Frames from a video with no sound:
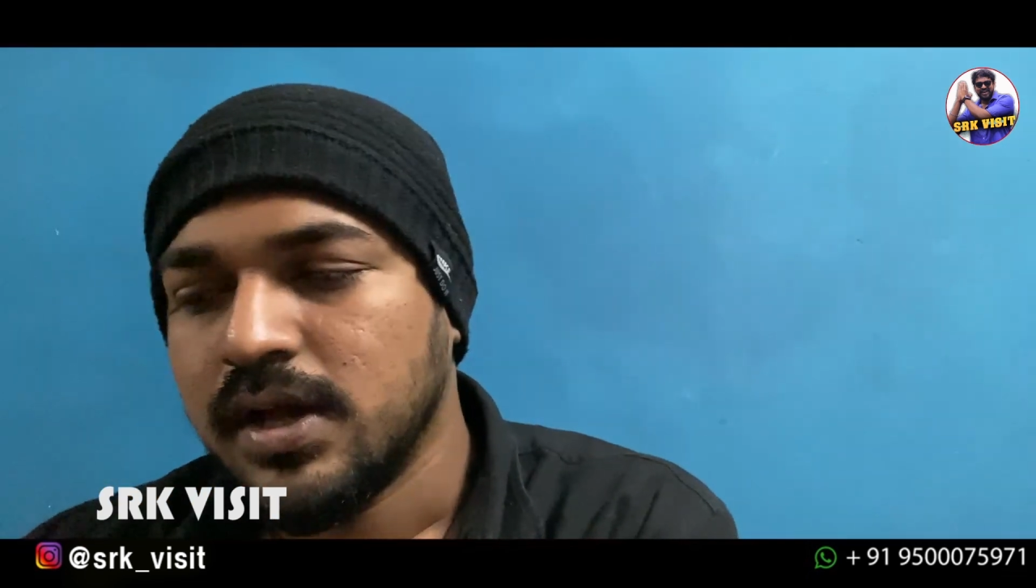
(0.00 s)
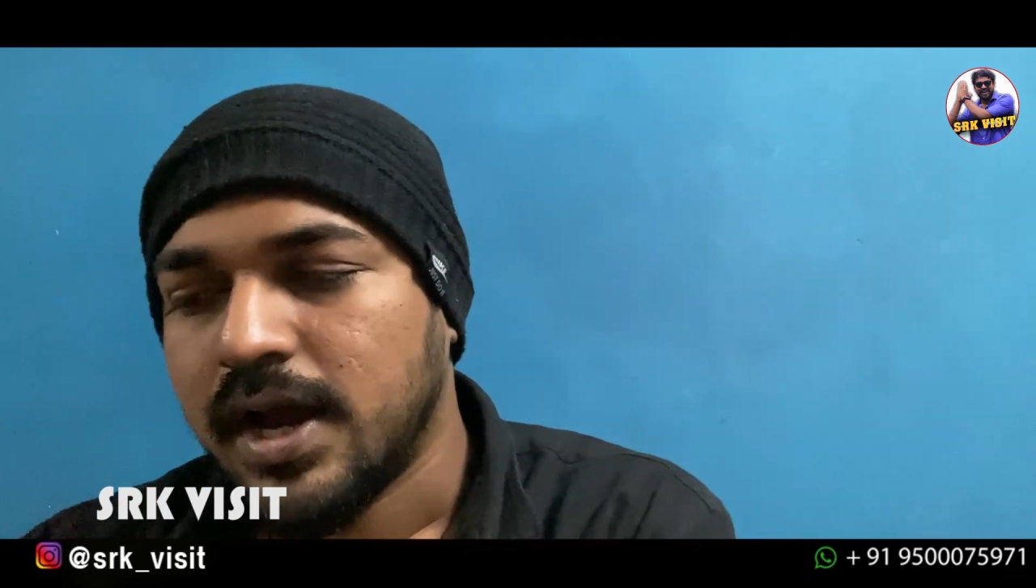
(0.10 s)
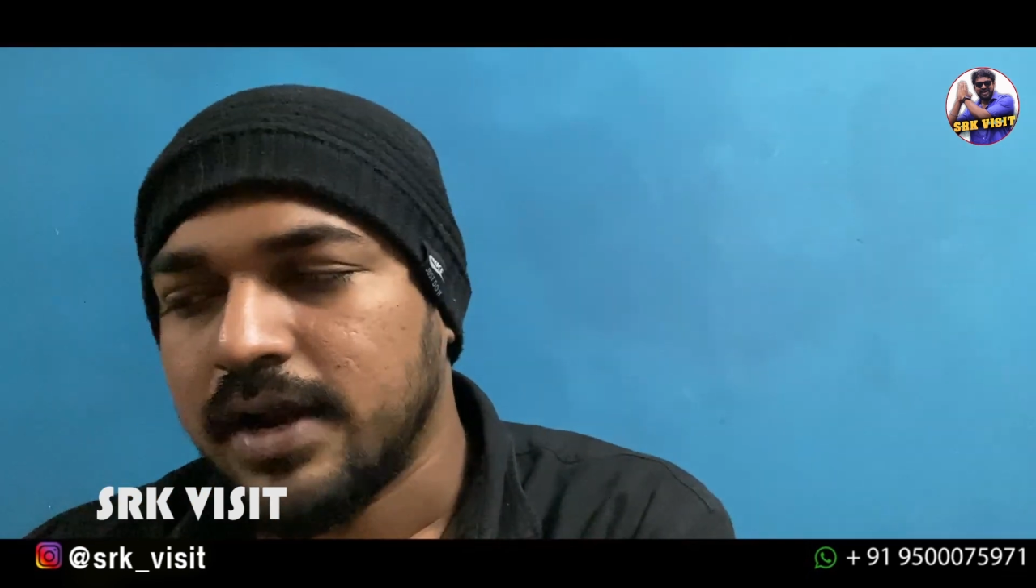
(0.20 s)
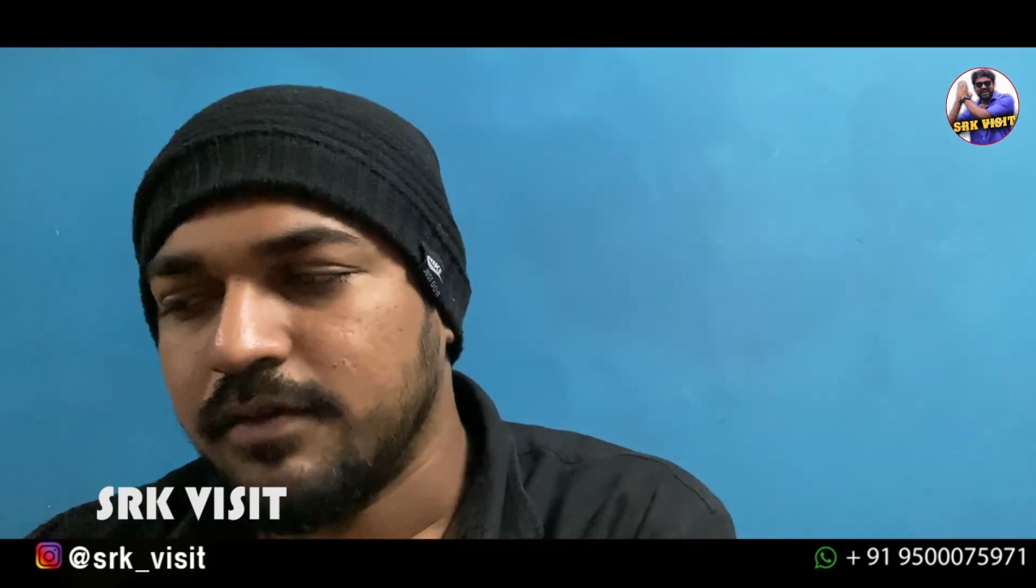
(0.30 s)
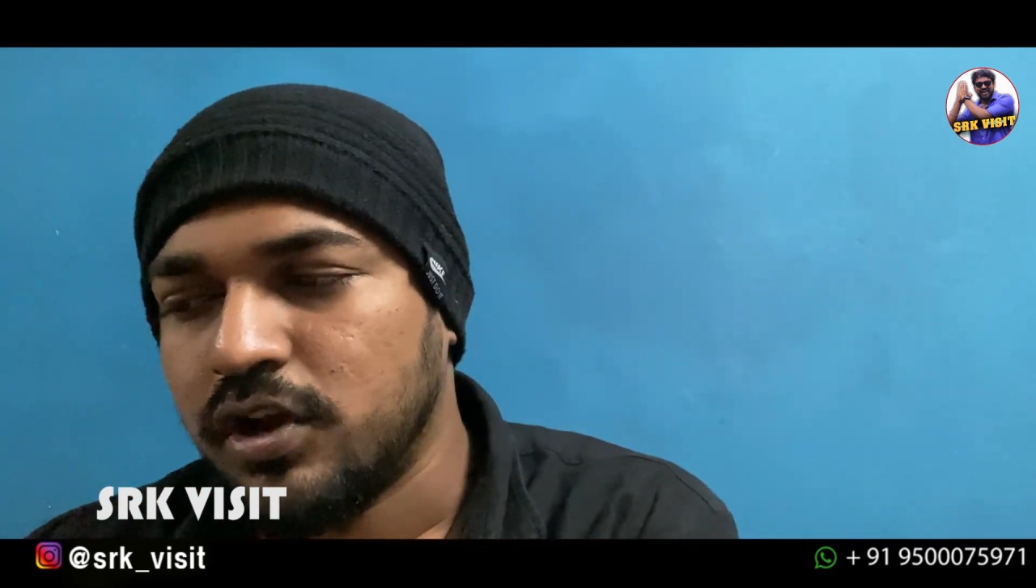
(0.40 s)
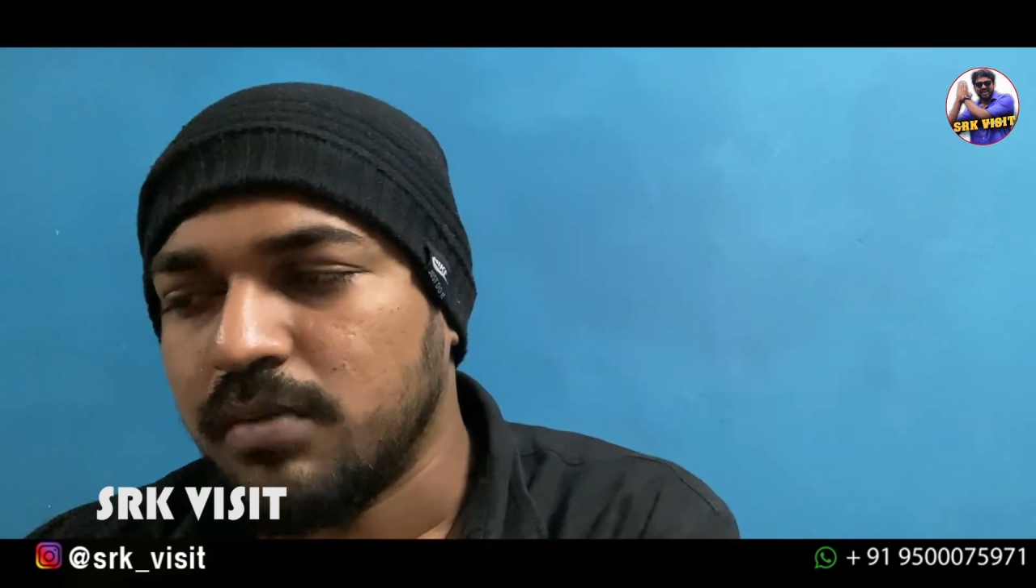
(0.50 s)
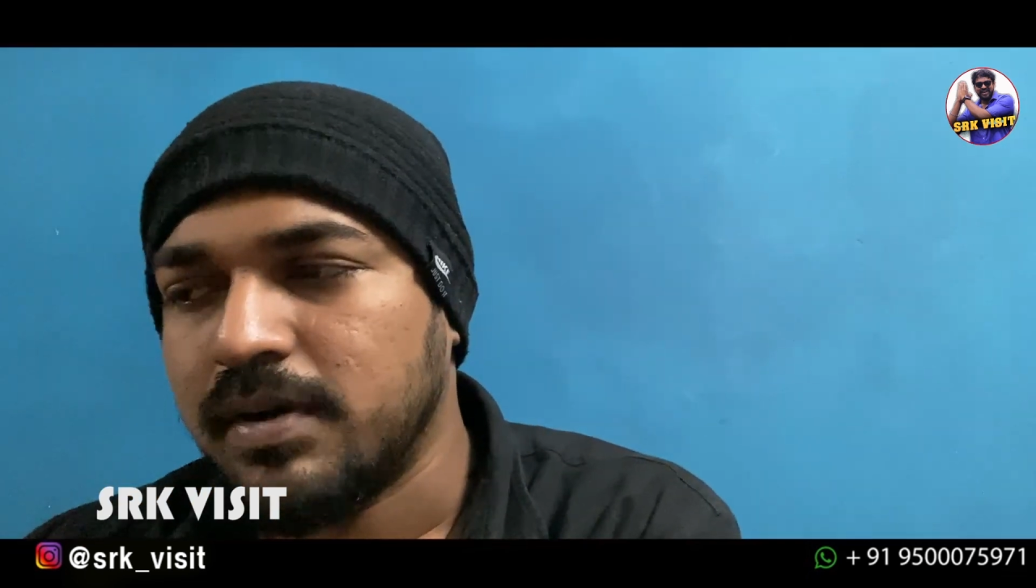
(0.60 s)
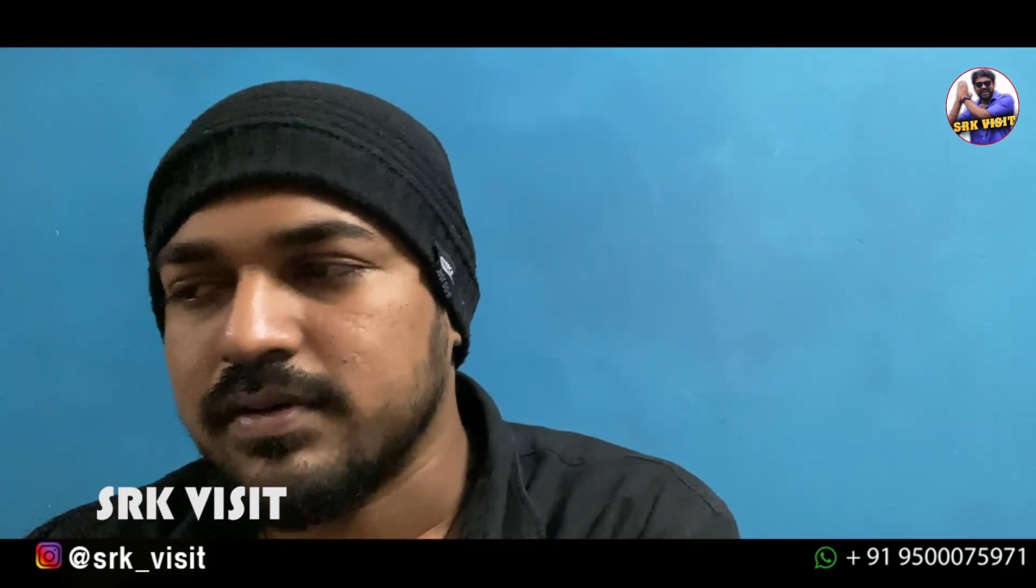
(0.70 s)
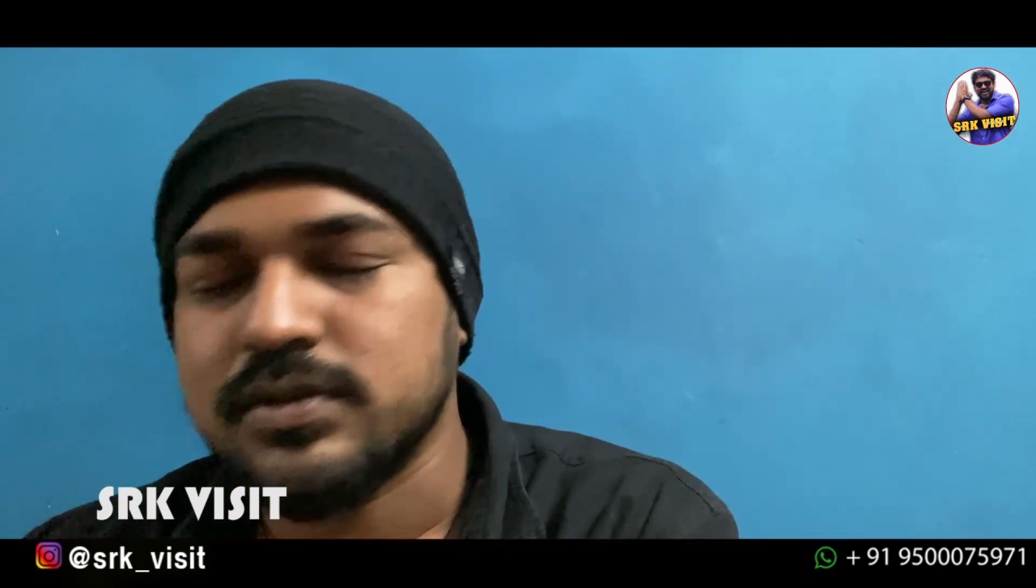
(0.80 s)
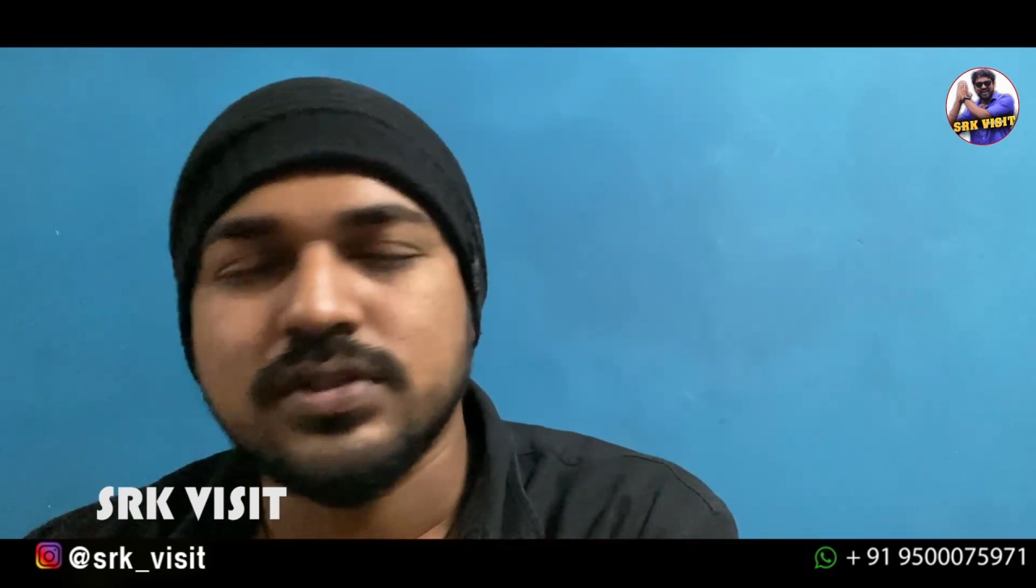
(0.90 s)
அண்ட்
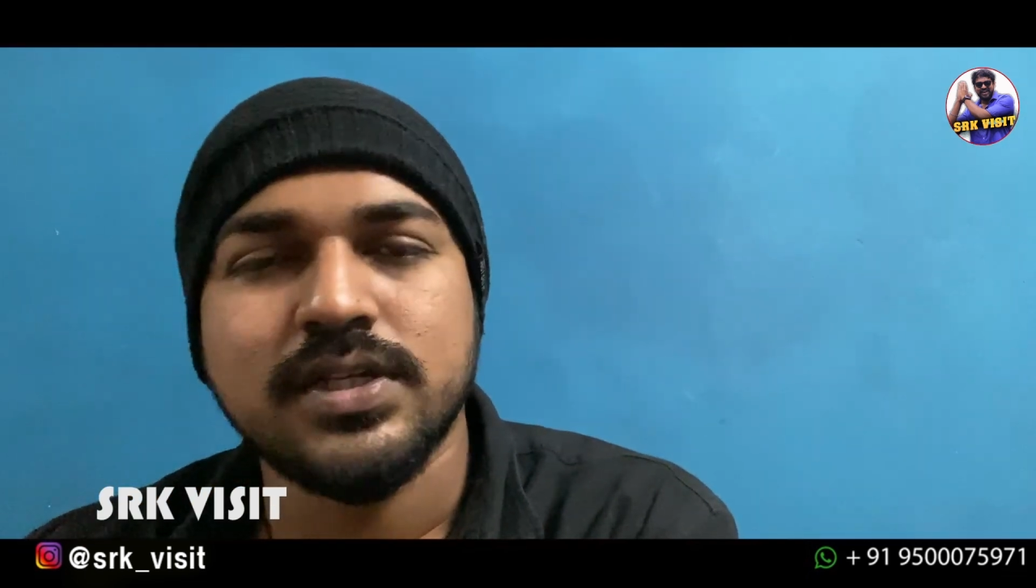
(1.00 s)
வெனோமில் வந்து ஒரு